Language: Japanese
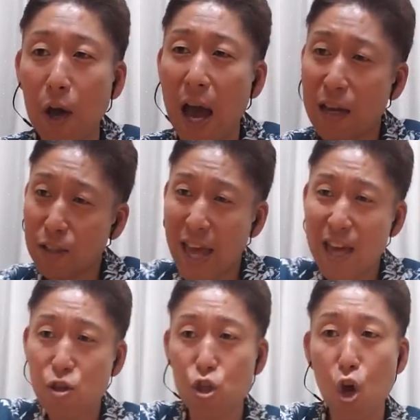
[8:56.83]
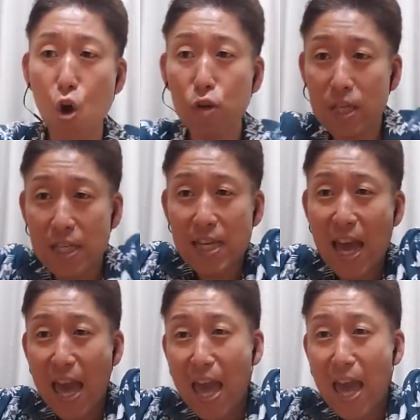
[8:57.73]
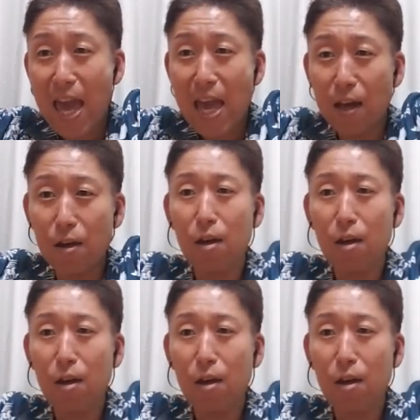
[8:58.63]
アイテンション、イエー